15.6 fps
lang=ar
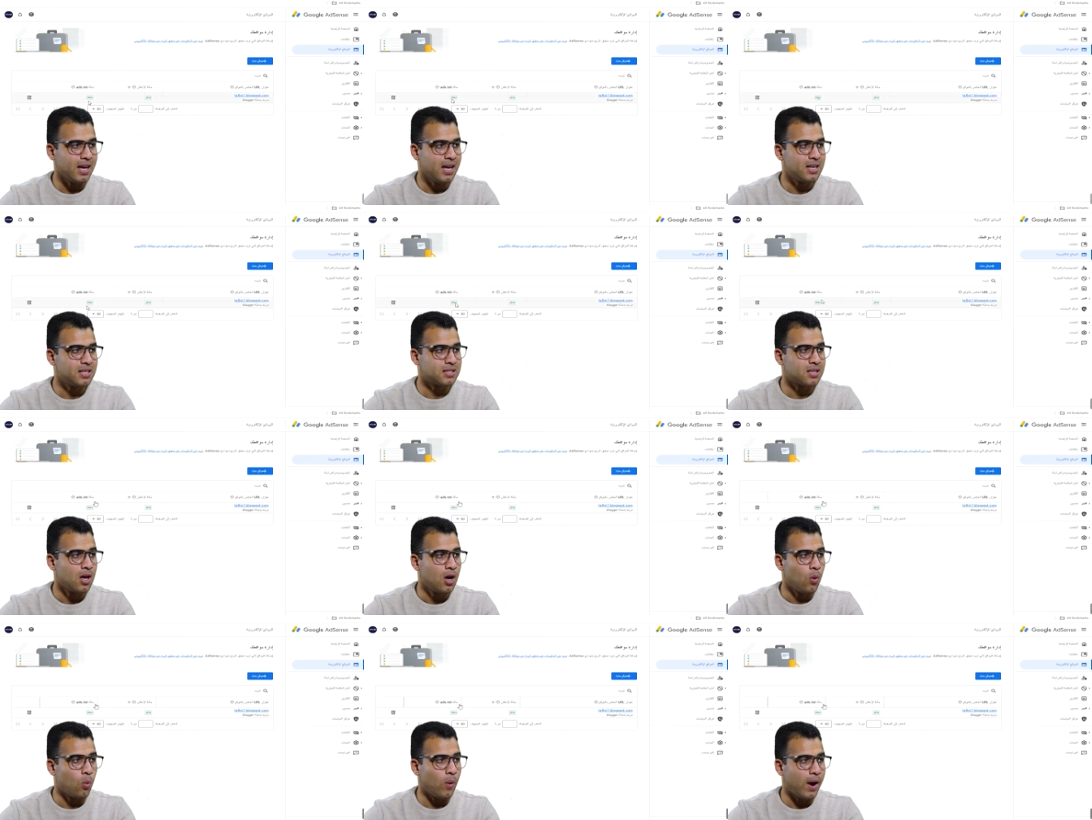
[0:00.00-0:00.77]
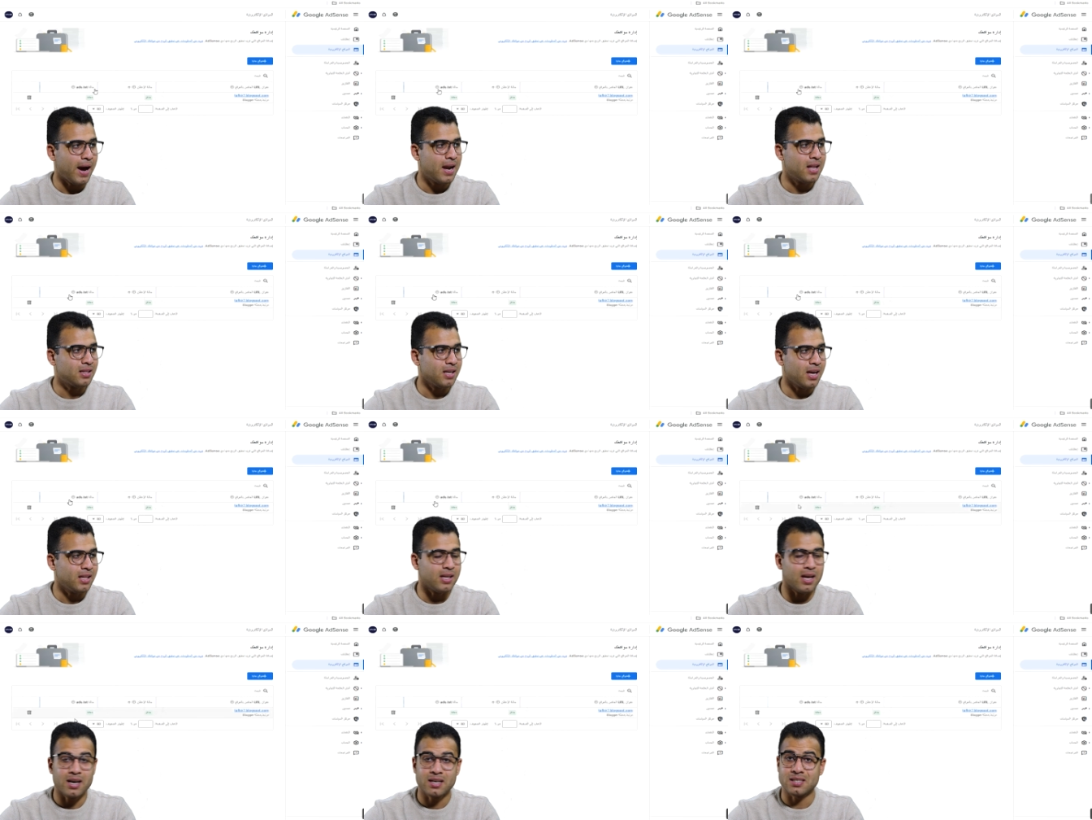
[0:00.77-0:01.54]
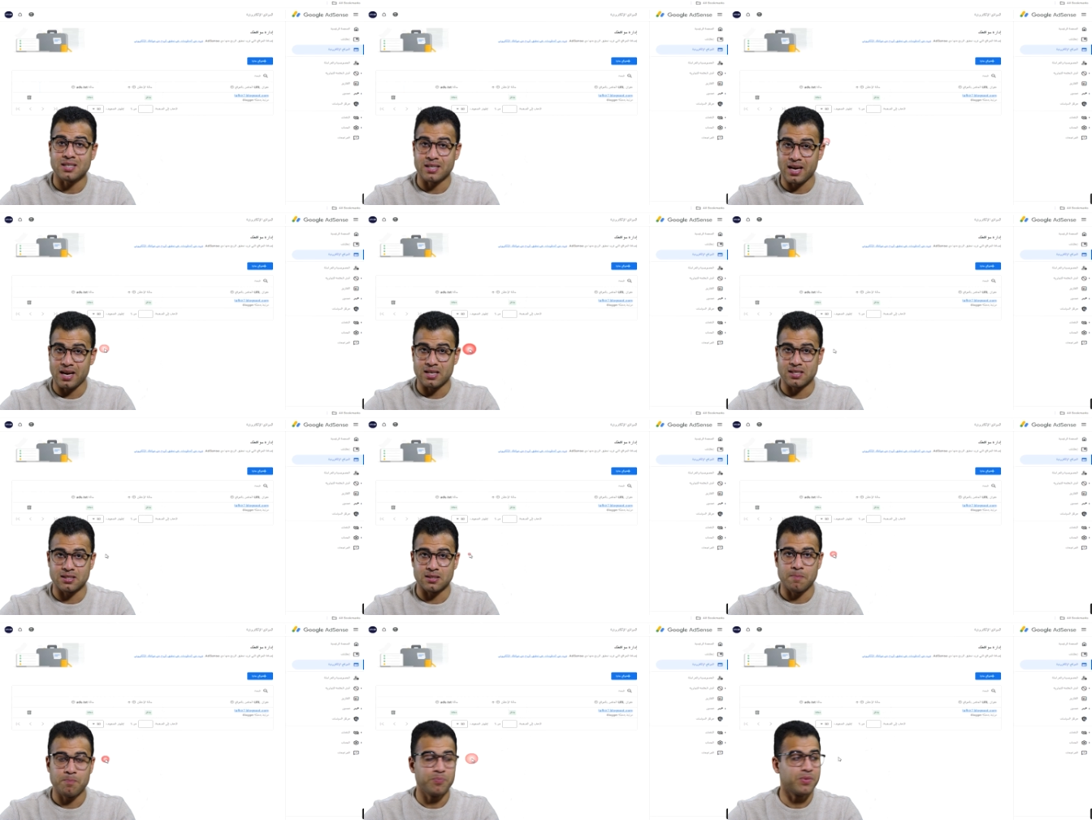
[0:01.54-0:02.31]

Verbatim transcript: جاهز وحاله ادي اكس جاهز